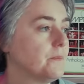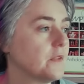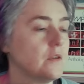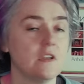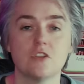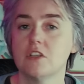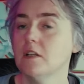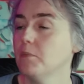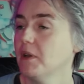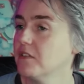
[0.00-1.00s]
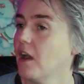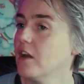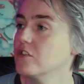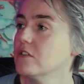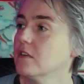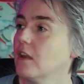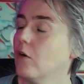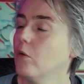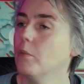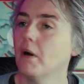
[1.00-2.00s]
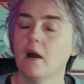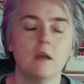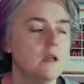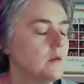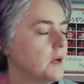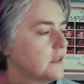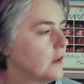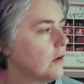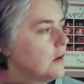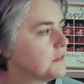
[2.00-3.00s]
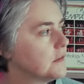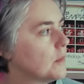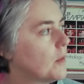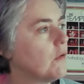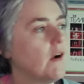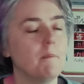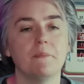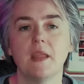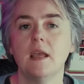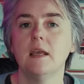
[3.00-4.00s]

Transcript: Und in stillen Passagen der Oper macht er noch, das ist aber auch warm.